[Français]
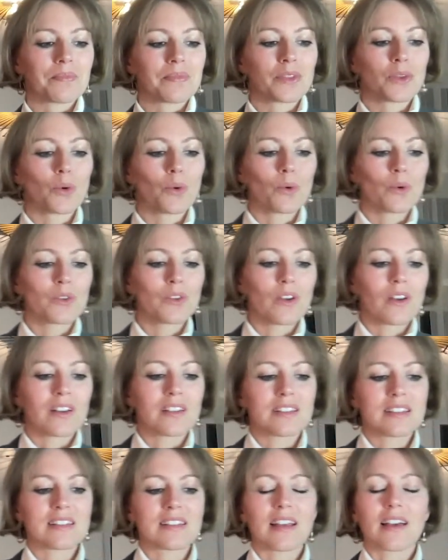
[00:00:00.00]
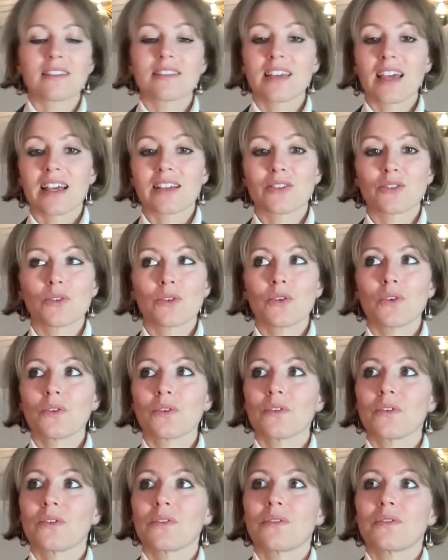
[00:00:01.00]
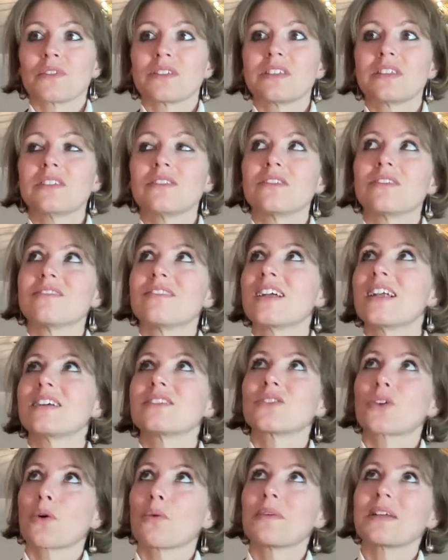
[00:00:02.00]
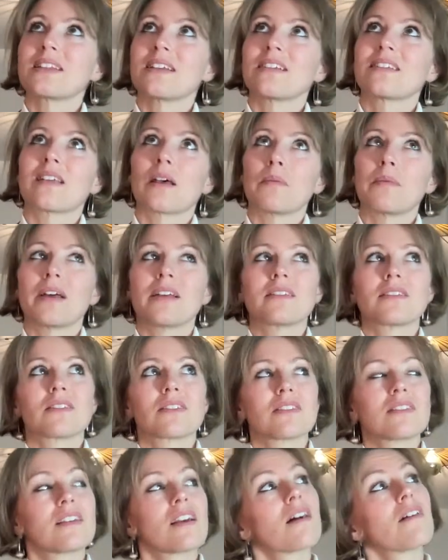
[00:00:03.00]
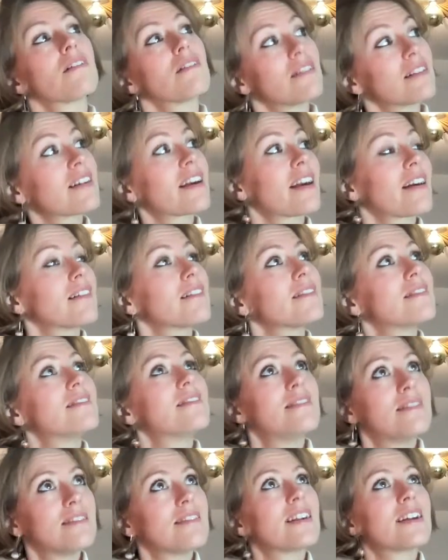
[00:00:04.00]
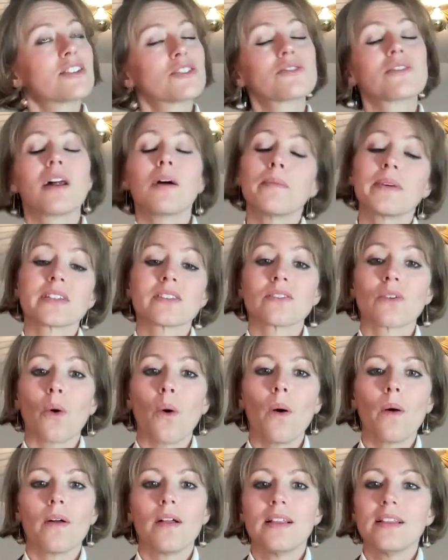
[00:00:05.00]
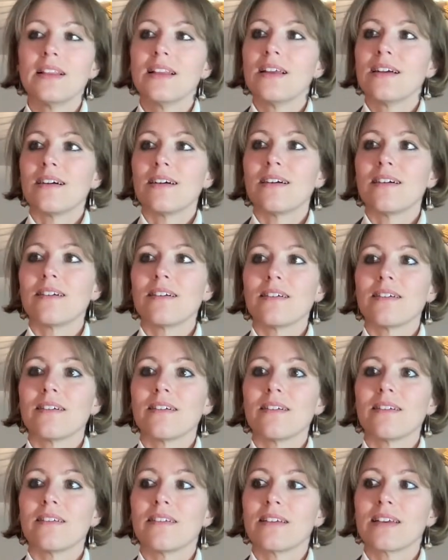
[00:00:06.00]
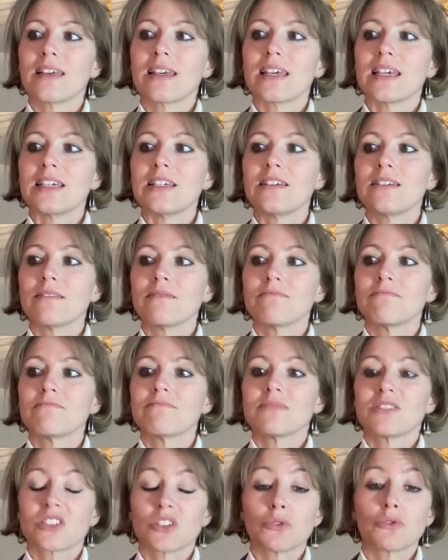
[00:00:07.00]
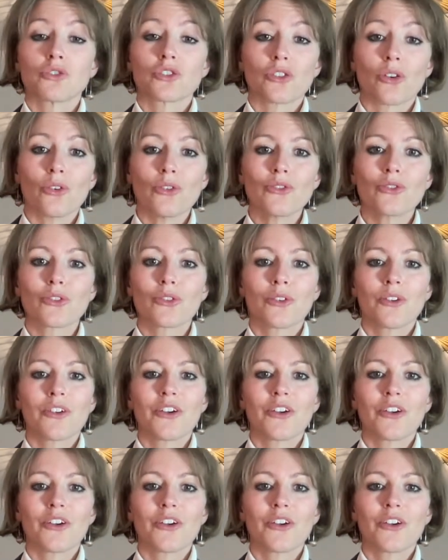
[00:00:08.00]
donc c'est intéressant aussi de voilà, se remettre à sa place, se dire, OK, là, je suis là maintenant, euh, et c'est une chance,